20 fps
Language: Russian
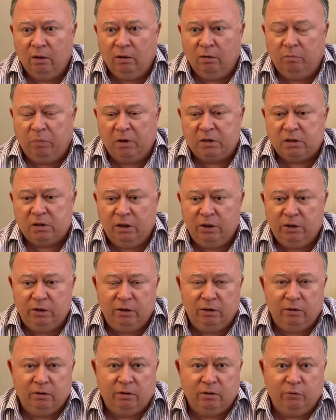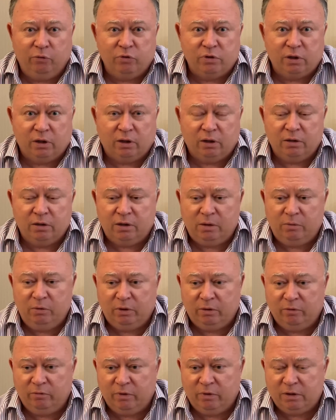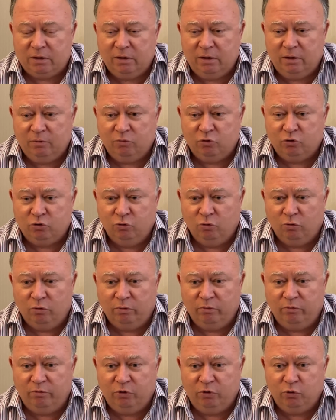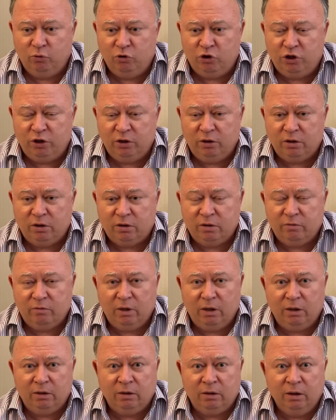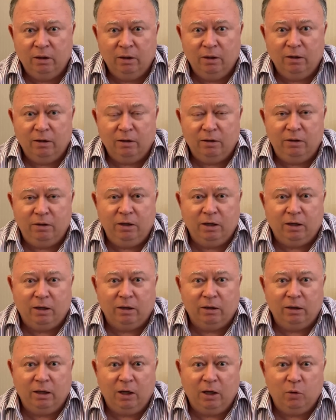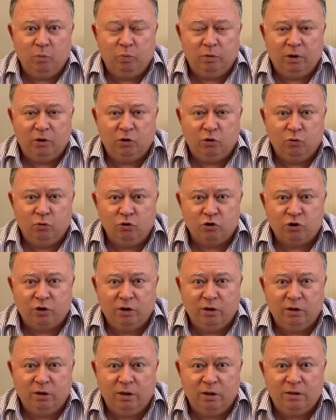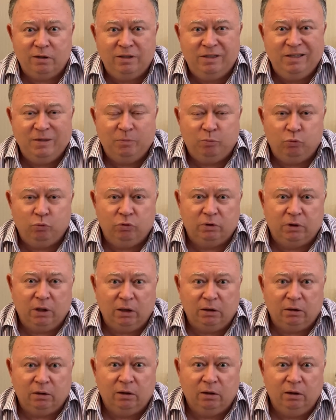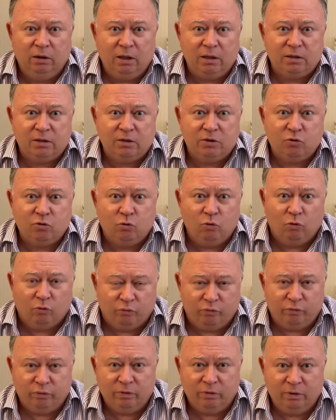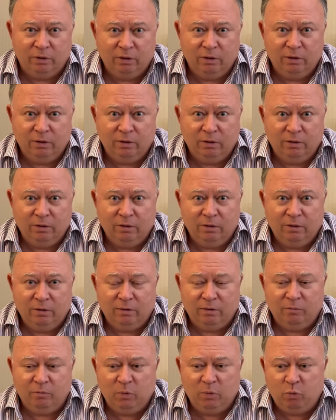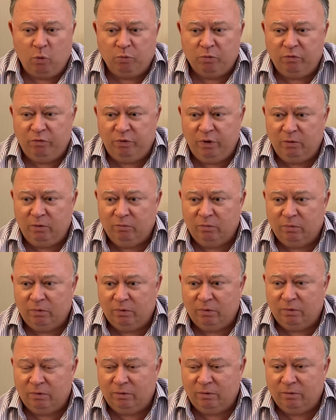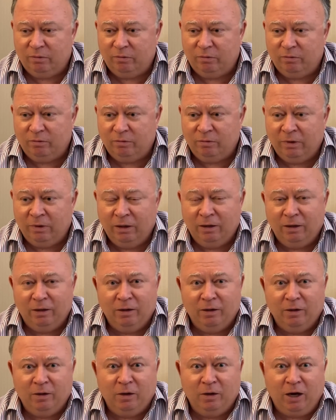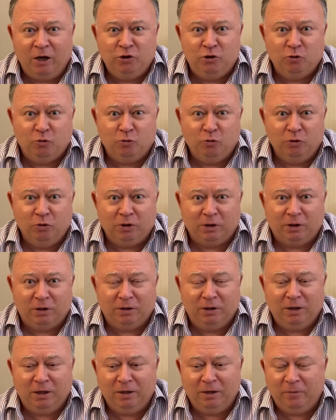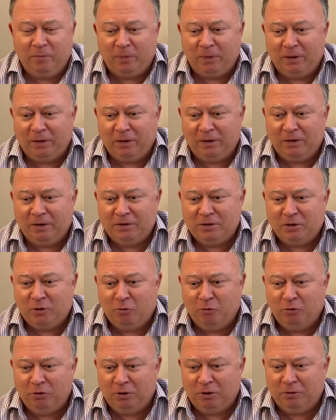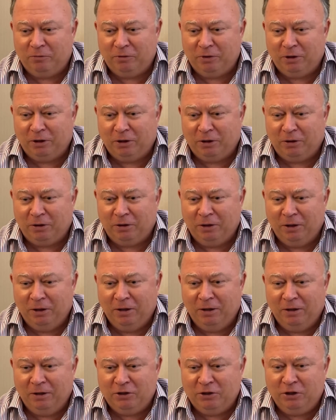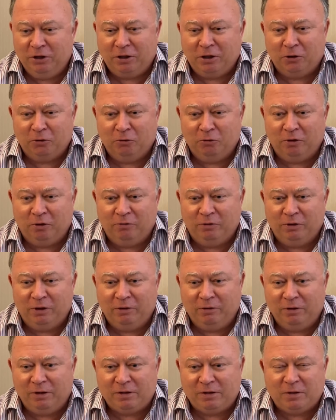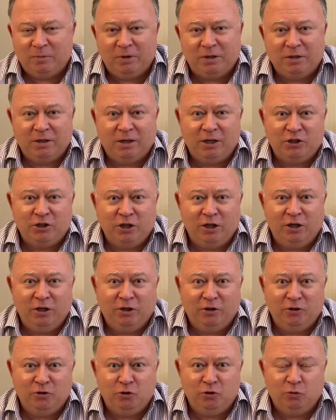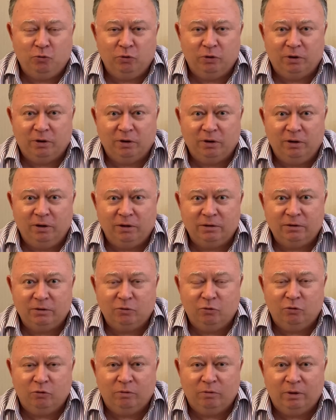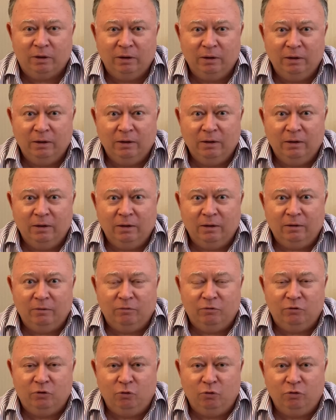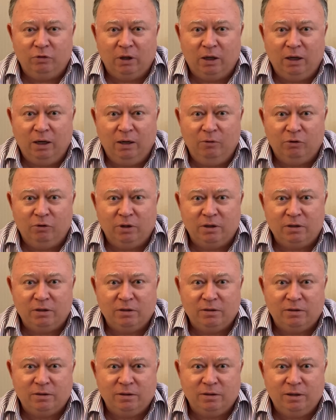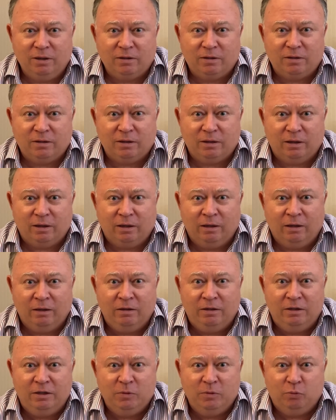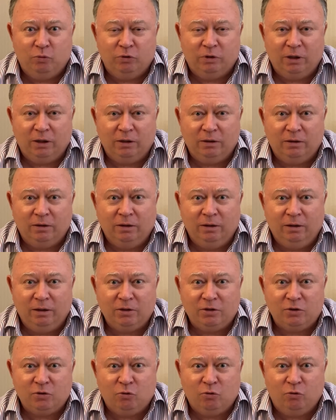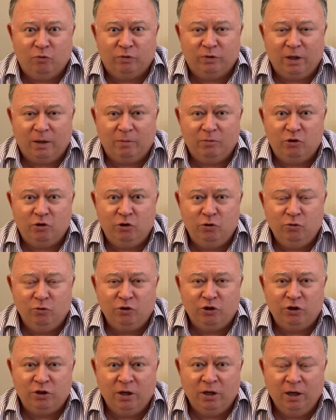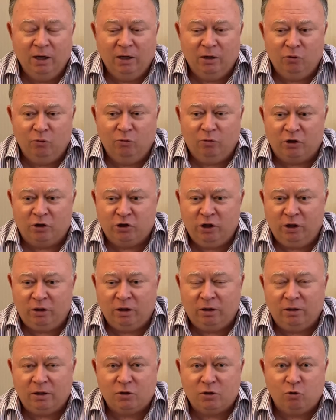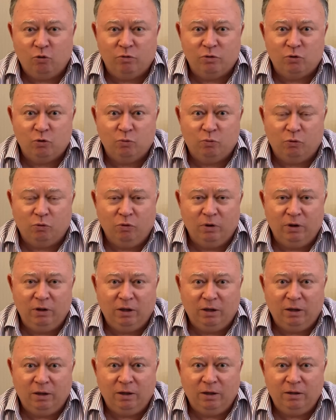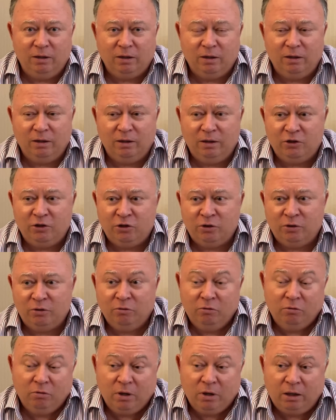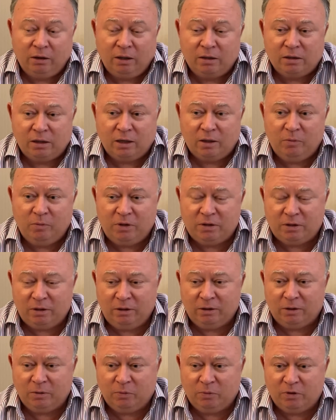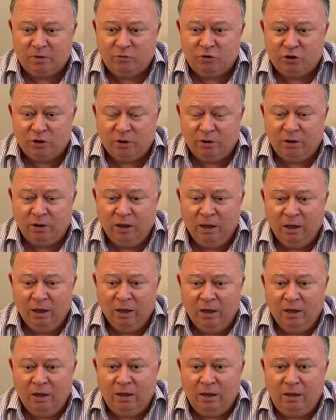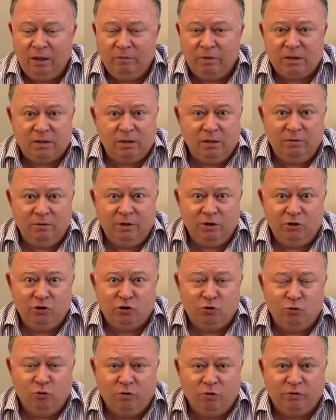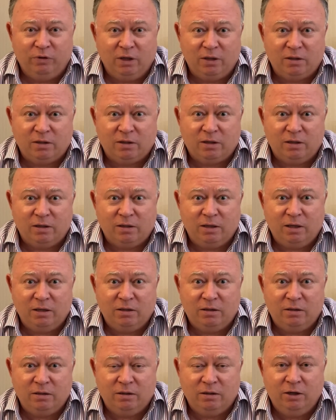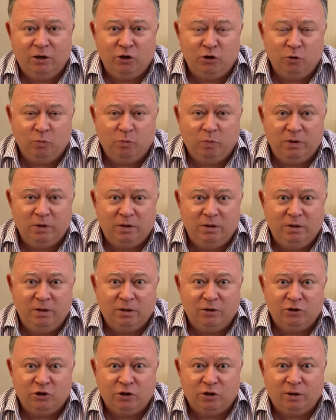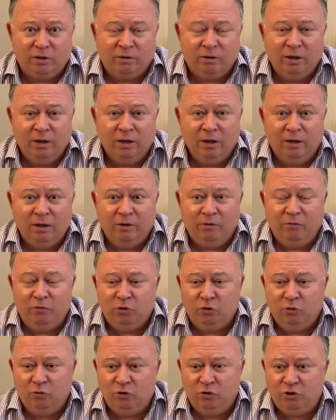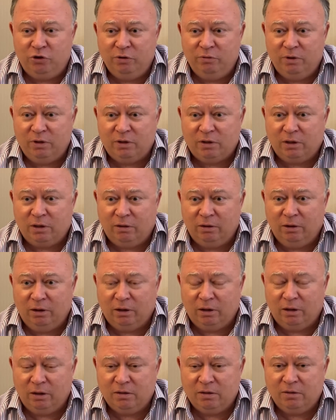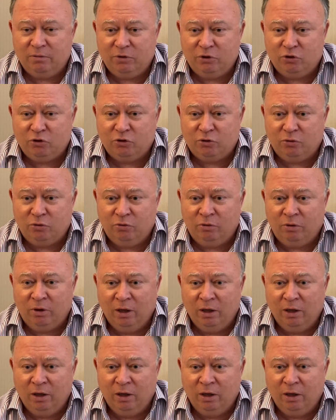последнее интервью с академиком Василием Жуковым ведущий называет Николая Платошкина «депутат Глазков». Мы помним фильм э, э, о Чукотке, да, где Кононов играл человека, который выдавал себя за начальника Чукотки Глазкова. Вдруг такая вот ассоциация, депутат Глазков, там Чукчи, ну, Анжелика Глазкова, супруга Николая Николаевича, но как-то оскорбительно это прозвучало. И Василий Иванович Жуков, надо сказать, горячо поддержал ведущего и стал доказывать, что